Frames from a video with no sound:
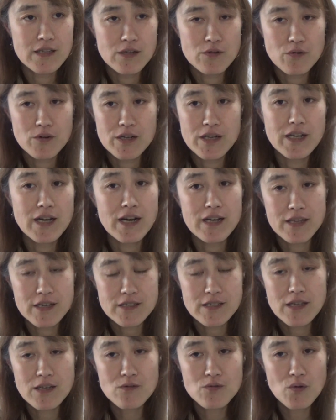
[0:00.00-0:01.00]
ンネルを切り離
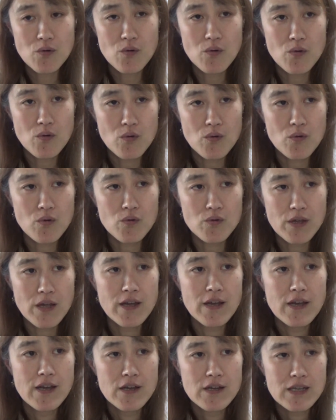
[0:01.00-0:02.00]
していく方向で